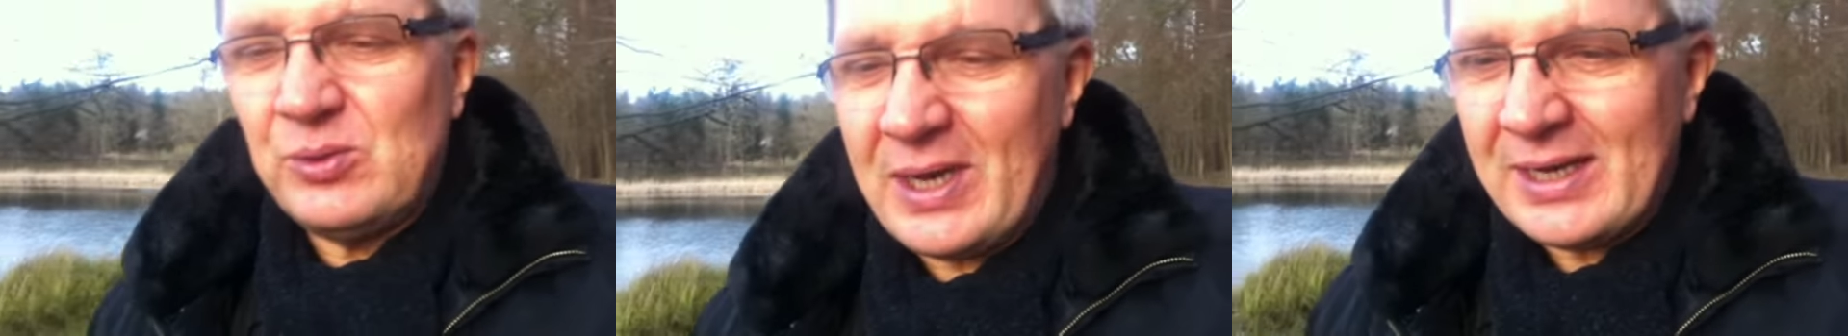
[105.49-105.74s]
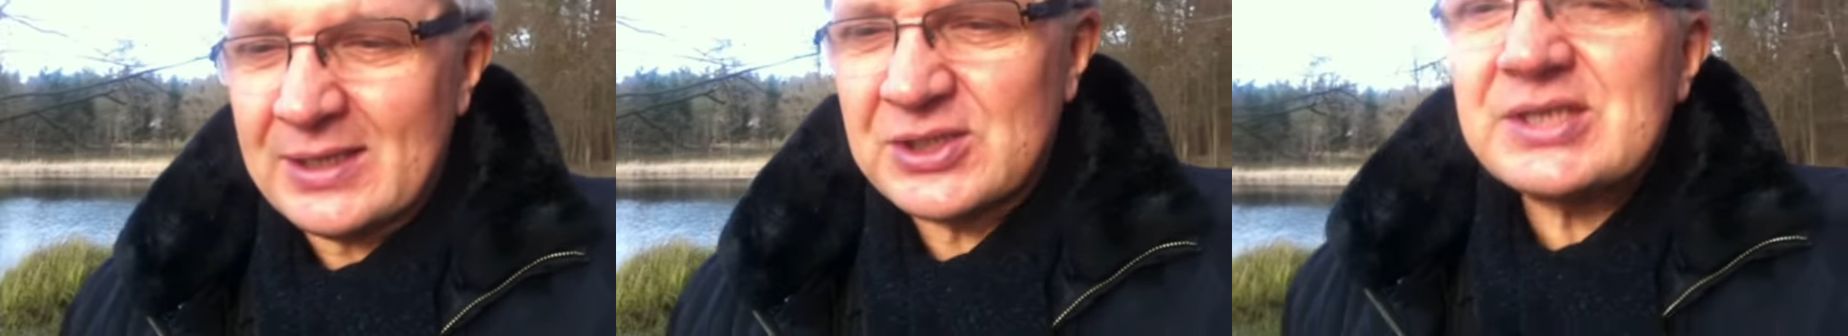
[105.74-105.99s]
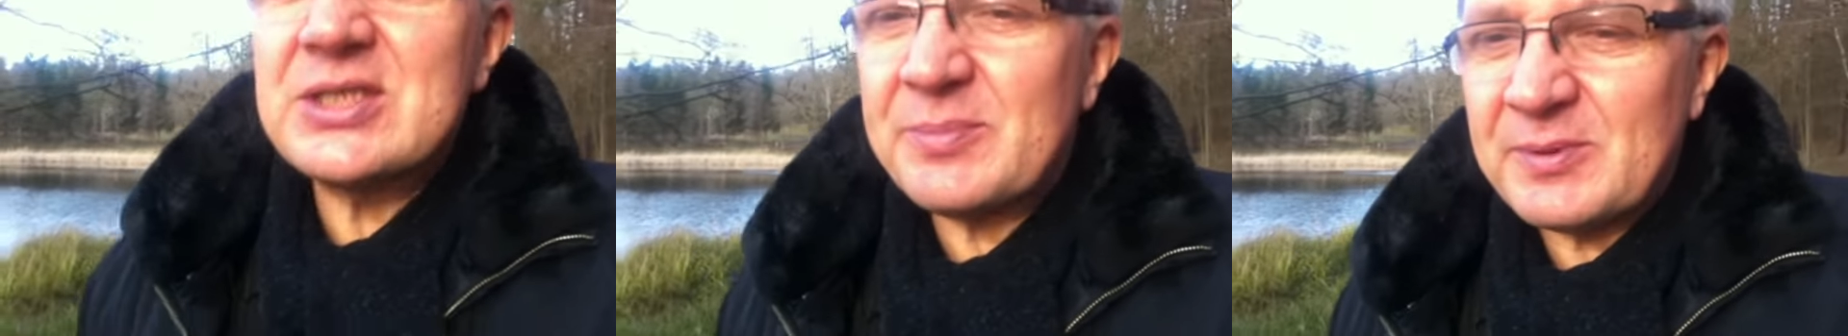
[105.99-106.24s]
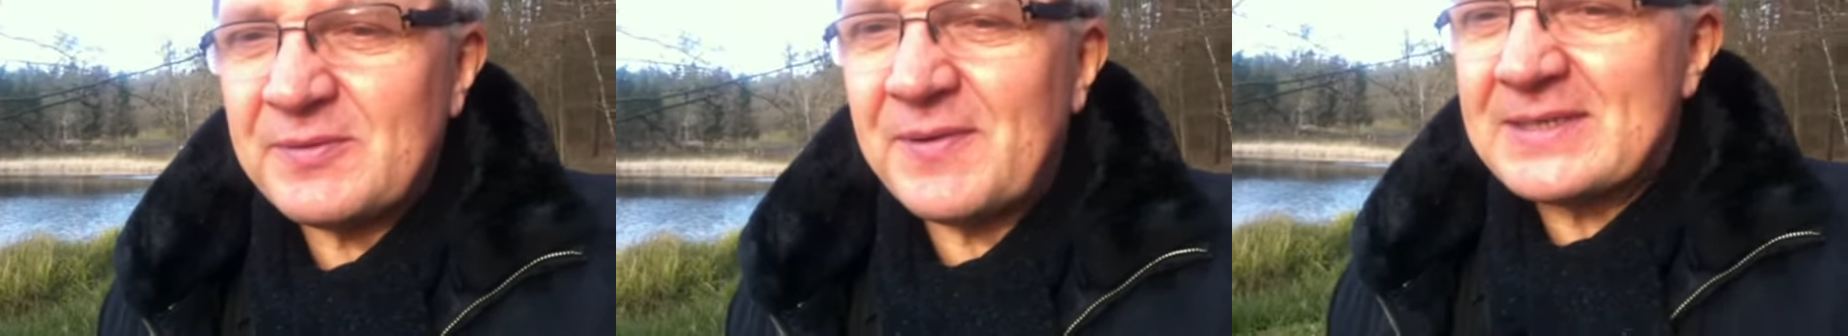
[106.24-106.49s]
huragan
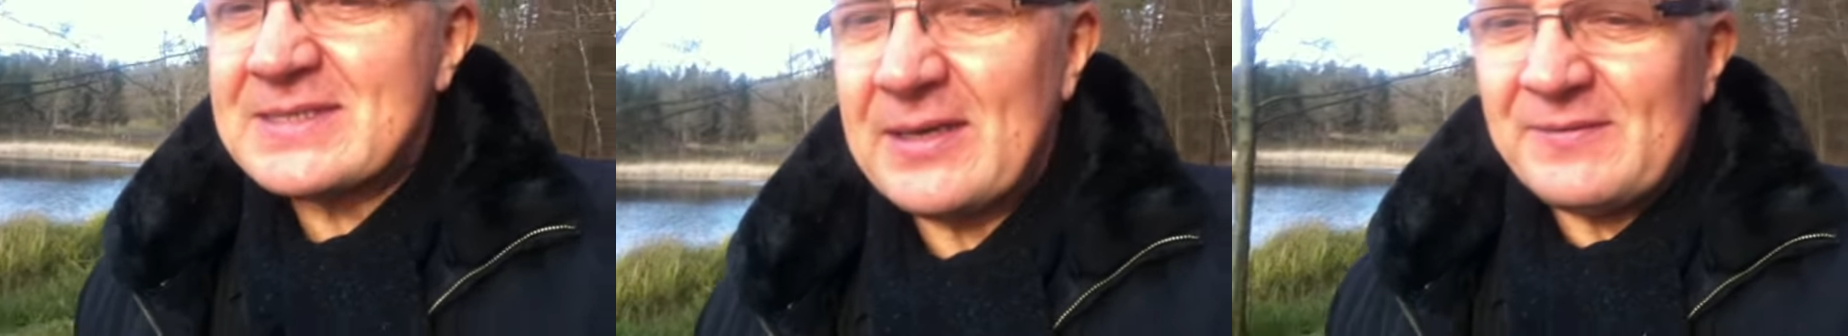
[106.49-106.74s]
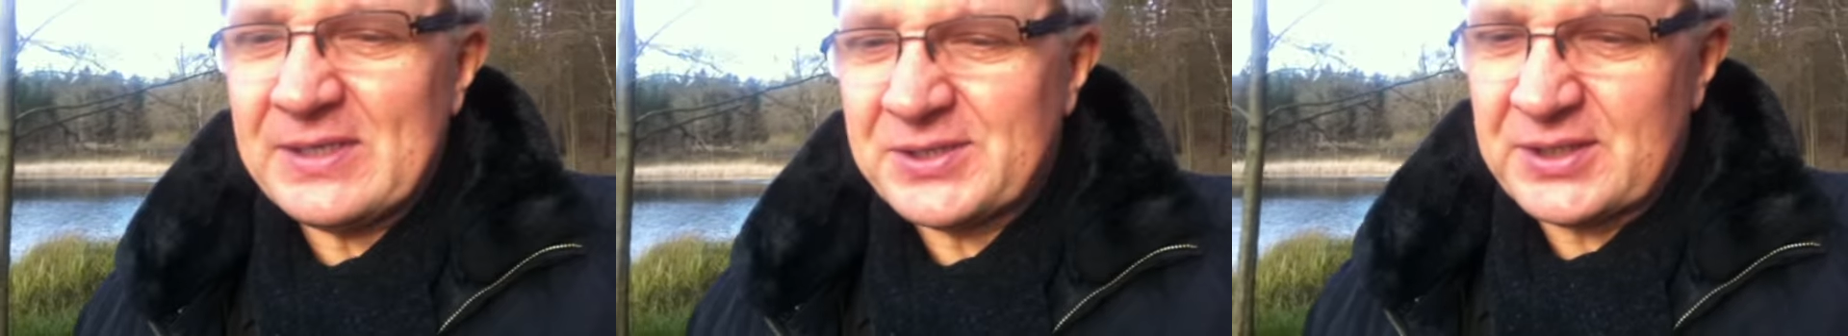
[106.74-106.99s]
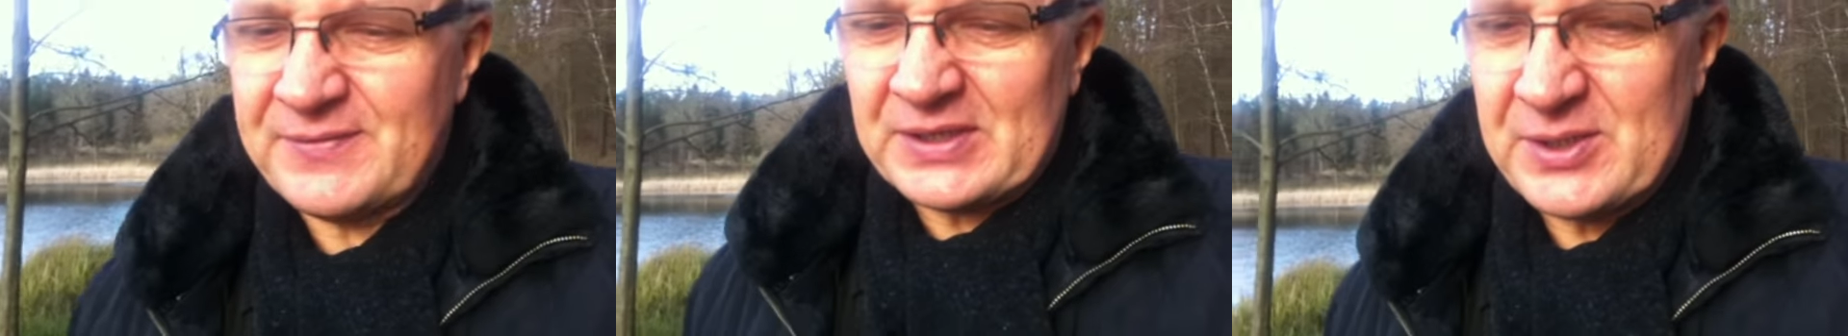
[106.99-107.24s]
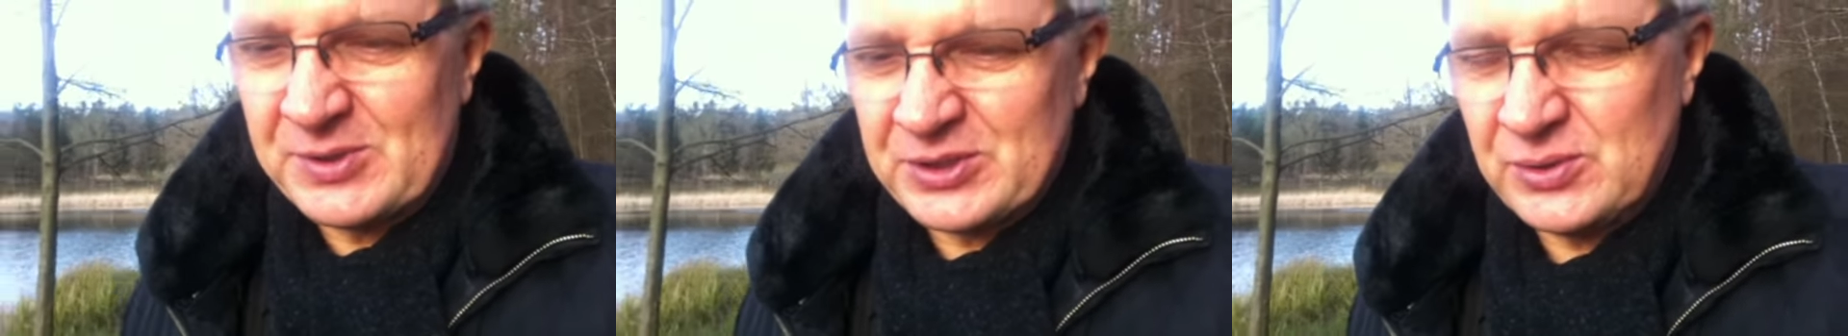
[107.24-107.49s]
często powywraca nam wiele rzeczy w
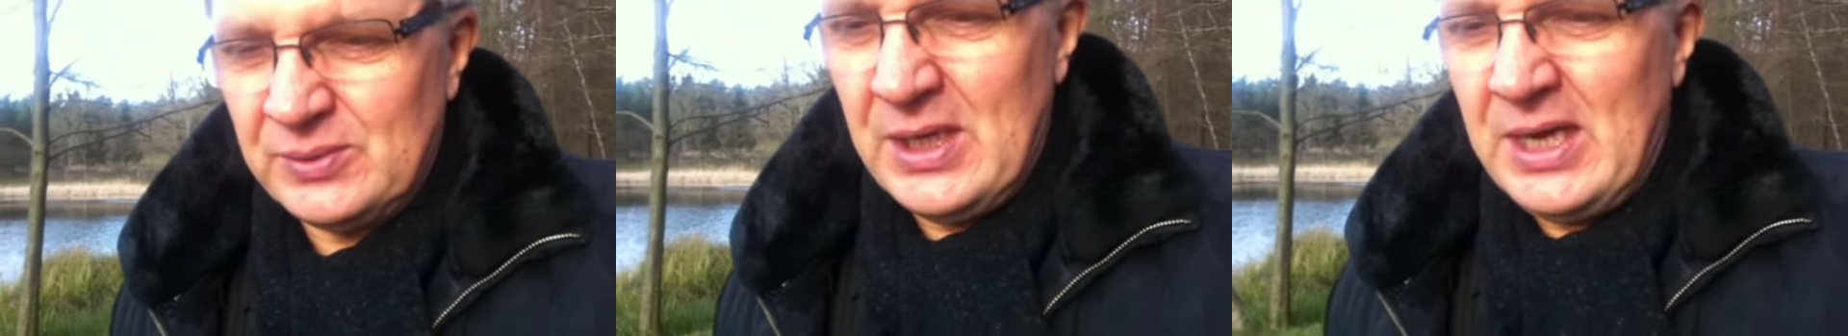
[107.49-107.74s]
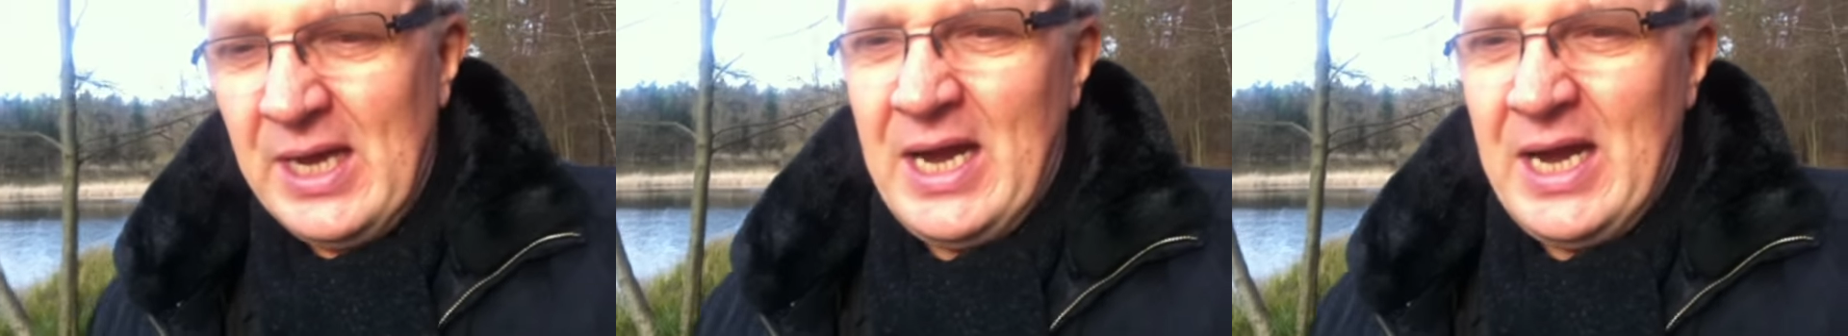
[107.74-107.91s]
naszym życiu,